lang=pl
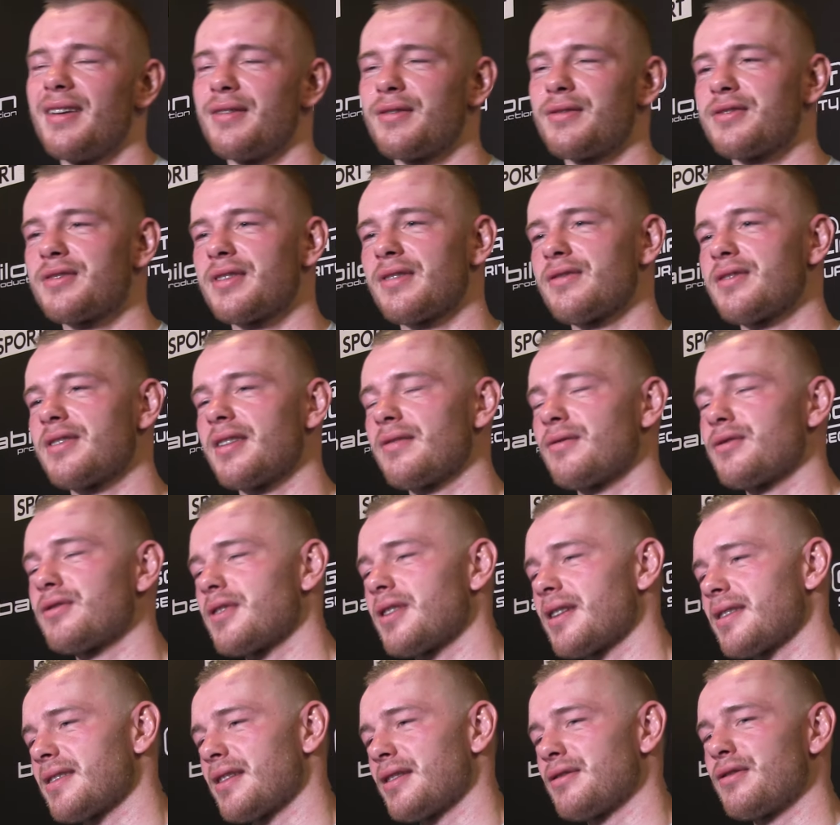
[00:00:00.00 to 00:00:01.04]
u trzech, u
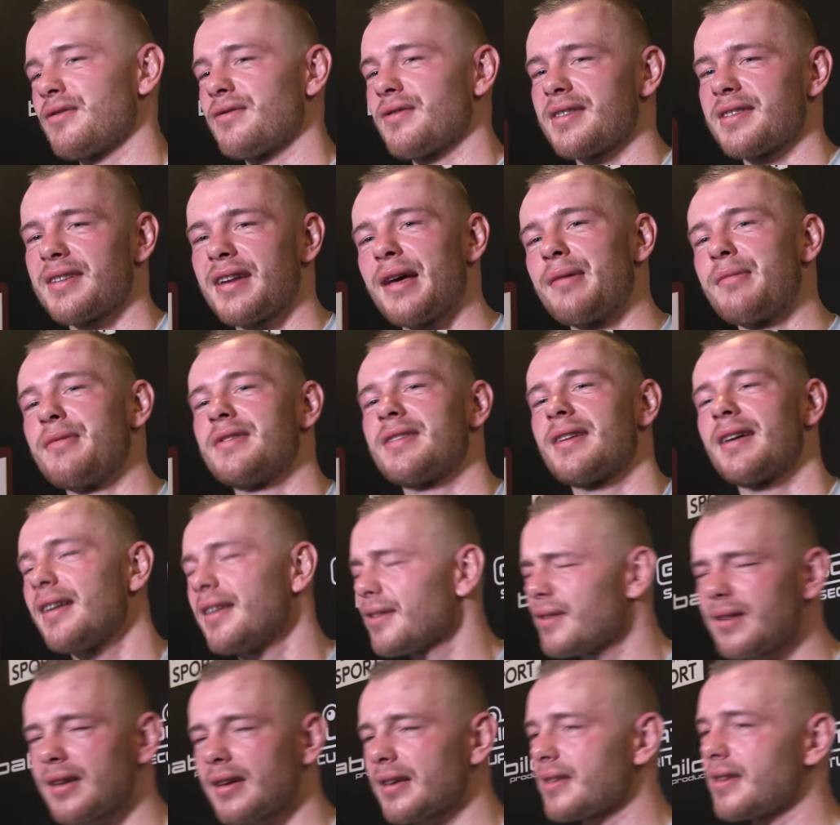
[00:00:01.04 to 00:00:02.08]
trzech sędziów jest remis.
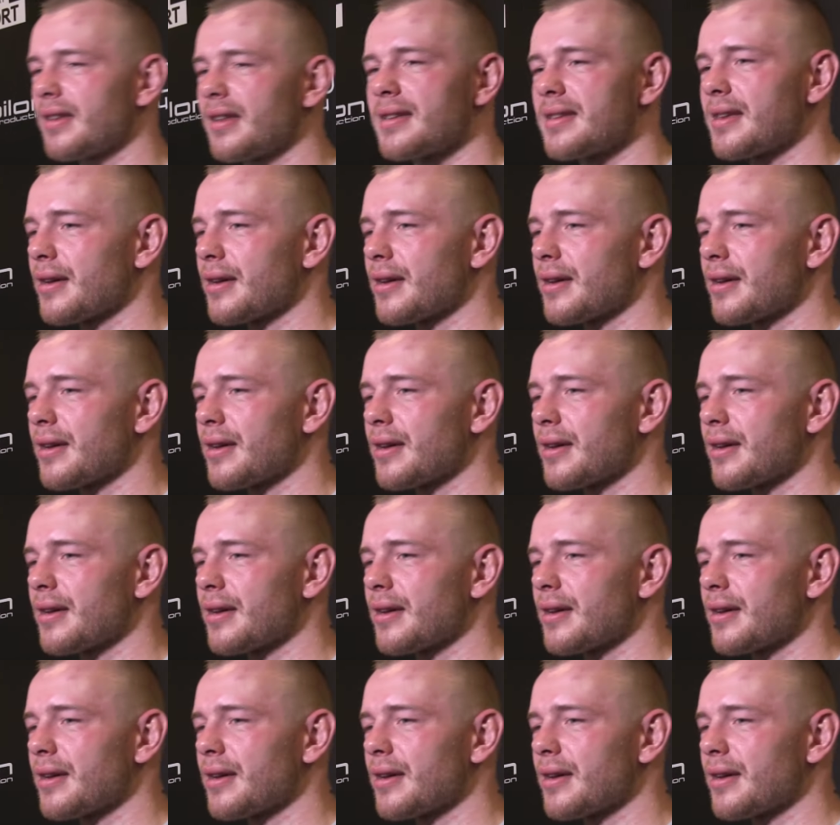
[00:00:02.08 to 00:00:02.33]
Ale to tak na